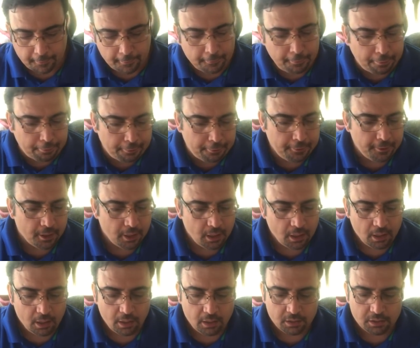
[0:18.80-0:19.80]
Uf.
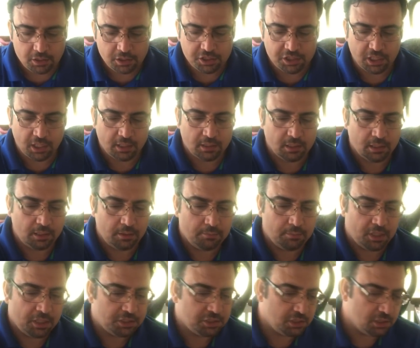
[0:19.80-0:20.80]

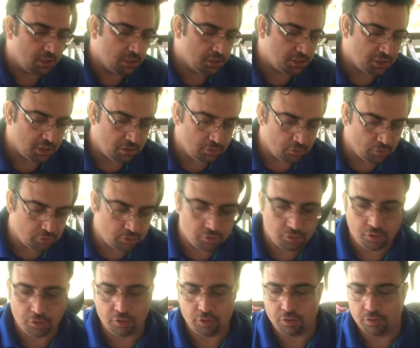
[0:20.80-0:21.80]
Dışarıdayım. Bahçede şeyde
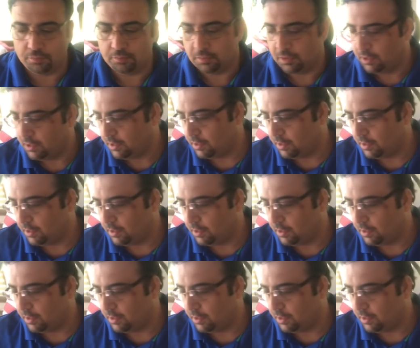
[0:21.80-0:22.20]
oturuyorum.